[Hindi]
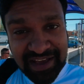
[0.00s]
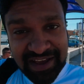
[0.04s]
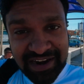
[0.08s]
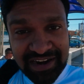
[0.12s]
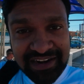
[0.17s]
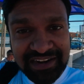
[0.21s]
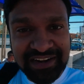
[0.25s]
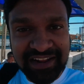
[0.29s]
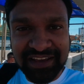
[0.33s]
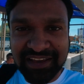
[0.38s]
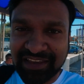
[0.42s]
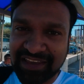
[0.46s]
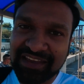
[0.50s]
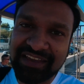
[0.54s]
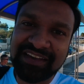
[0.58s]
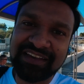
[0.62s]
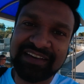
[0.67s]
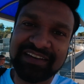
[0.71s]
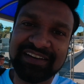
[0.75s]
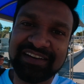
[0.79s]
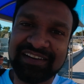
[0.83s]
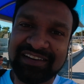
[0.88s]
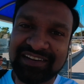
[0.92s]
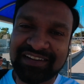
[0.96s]
एक घंटे की
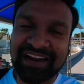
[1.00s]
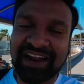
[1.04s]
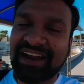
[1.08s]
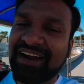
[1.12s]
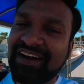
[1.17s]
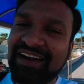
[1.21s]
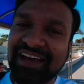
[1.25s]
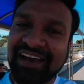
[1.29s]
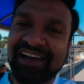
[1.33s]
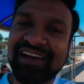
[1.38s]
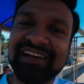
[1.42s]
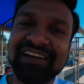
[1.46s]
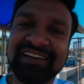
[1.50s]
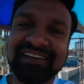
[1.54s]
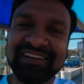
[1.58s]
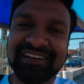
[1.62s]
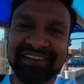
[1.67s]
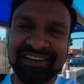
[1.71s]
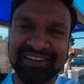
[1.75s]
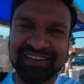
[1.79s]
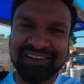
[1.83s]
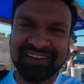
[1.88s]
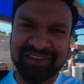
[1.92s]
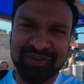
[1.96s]
राइड है
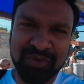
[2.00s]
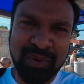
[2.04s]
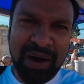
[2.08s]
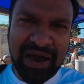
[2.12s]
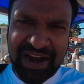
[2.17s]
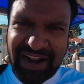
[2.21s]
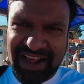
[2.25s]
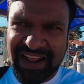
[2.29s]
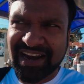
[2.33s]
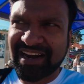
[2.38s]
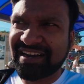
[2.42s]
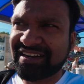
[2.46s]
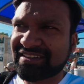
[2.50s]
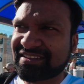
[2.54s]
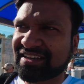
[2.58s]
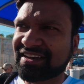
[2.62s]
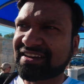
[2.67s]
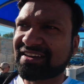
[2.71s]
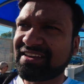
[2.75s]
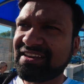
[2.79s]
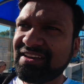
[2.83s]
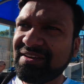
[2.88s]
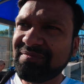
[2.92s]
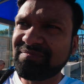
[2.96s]
वारा आइलैंड
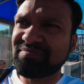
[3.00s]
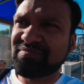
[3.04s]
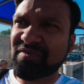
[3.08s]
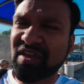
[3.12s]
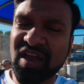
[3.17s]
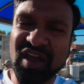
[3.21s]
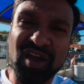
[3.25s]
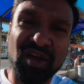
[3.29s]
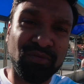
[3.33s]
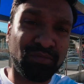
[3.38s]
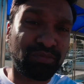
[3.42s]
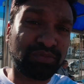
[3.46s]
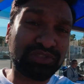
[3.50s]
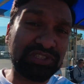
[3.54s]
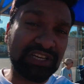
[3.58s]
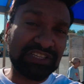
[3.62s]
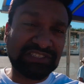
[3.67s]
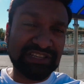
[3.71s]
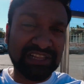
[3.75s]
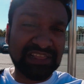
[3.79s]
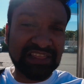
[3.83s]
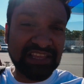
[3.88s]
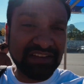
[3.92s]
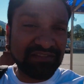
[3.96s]
तक की मुझे
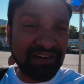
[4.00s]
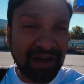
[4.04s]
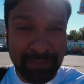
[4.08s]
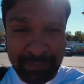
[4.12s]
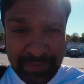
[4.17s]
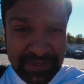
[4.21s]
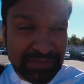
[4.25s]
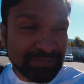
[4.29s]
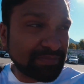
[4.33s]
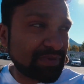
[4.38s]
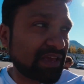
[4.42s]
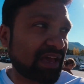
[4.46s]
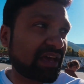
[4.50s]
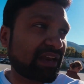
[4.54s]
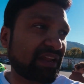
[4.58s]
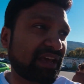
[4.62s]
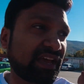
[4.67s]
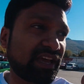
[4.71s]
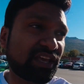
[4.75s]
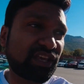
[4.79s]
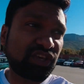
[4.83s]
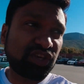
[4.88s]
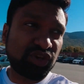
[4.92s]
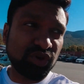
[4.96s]
जल्दी वापस भी आना
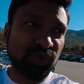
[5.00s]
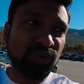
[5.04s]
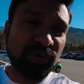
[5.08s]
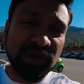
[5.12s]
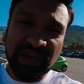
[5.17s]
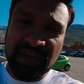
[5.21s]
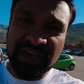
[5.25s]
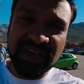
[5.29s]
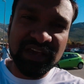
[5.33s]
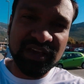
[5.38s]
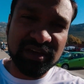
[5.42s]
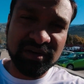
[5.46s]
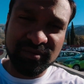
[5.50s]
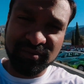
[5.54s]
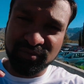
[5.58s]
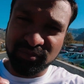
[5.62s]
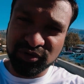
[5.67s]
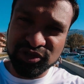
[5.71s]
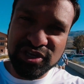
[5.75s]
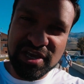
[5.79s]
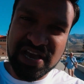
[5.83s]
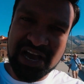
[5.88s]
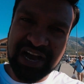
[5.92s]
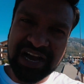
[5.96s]
है क्योंकि
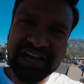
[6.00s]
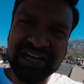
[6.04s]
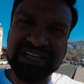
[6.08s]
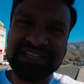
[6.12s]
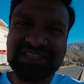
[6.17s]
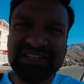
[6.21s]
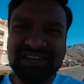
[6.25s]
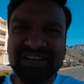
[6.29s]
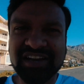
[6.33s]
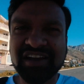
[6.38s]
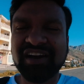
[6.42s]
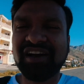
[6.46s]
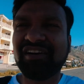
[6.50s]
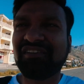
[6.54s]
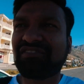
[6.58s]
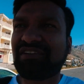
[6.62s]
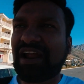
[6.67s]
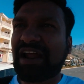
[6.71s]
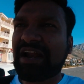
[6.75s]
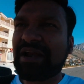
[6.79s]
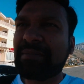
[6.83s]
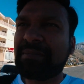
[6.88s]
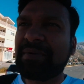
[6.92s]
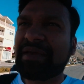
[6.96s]
मुझे आज
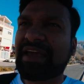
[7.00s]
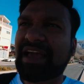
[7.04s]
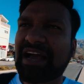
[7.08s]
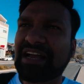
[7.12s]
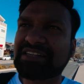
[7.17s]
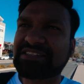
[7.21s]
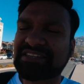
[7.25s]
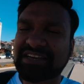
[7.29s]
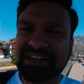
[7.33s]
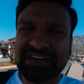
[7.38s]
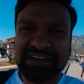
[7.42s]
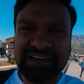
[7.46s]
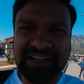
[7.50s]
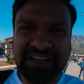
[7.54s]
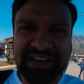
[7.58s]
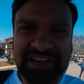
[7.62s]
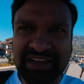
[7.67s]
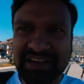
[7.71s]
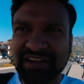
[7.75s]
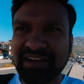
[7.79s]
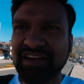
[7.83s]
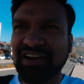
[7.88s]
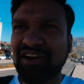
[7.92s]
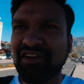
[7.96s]
फ्लाइट भी कैच करनी
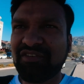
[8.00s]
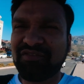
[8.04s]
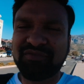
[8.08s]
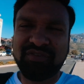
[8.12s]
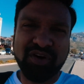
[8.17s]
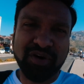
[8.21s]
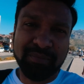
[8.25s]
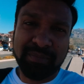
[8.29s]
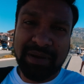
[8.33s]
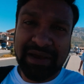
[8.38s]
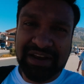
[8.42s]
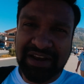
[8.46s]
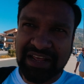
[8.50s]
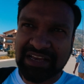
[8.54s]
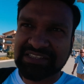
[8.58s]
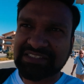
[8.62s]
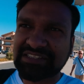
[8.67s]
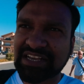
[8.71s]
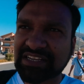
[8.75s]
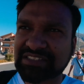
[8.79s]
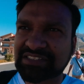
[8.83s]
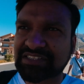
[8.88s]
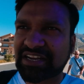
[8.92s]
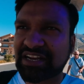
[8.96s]
है फॉर माई
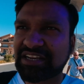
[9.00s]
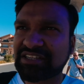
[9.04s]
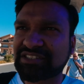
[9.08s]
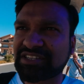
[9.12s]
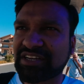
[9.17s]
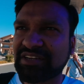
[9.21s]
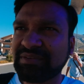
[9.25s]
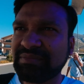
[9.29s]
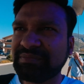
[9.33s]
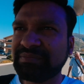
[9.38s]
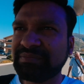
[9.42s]
नेक्स्ट डेस्टिनेशन